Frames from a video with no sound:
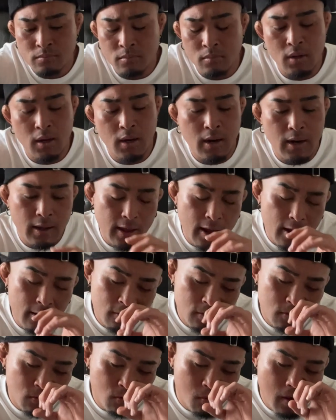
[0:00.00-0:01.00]
だからや
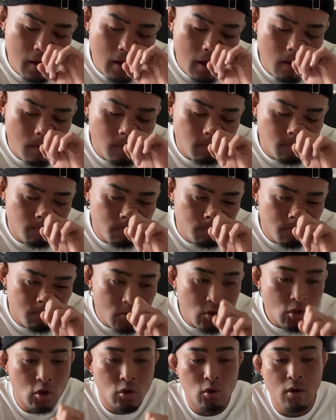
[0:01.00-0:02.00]
る人は、
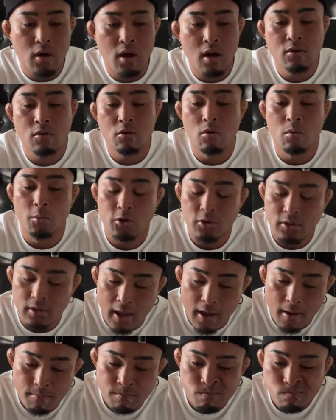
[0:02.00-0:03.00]
ちょっと覚悟を持っ
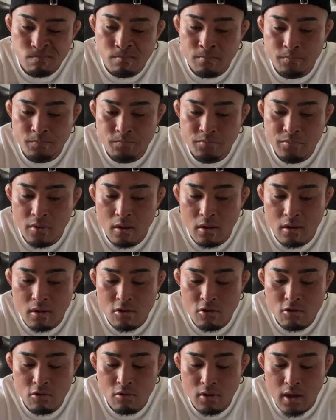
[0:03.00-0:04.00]
て、一
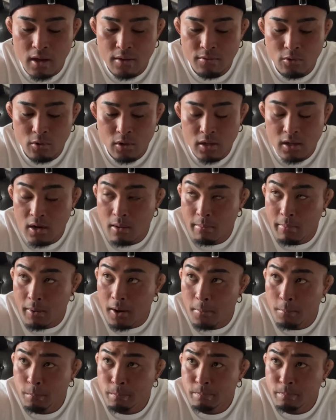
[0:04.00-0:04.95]
週間乗り切れば、